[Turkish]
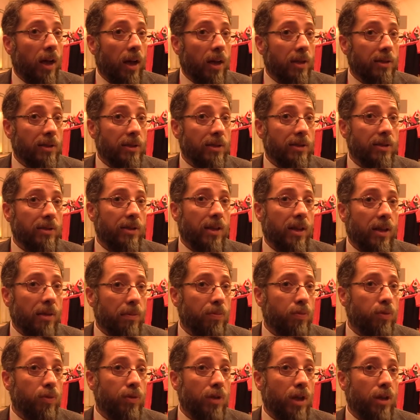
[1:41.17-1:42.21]
aslında
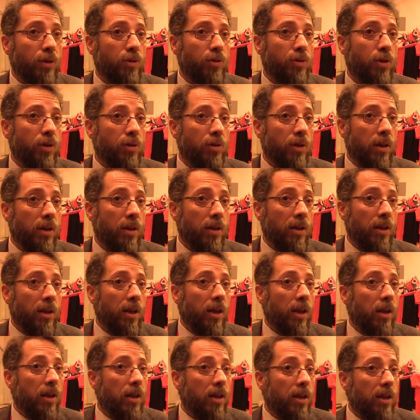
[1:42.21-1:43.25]
bundan sonra
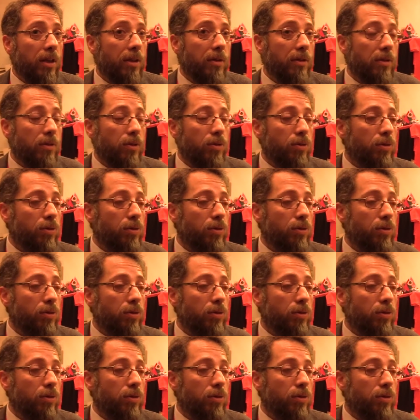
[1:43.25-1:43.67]
e,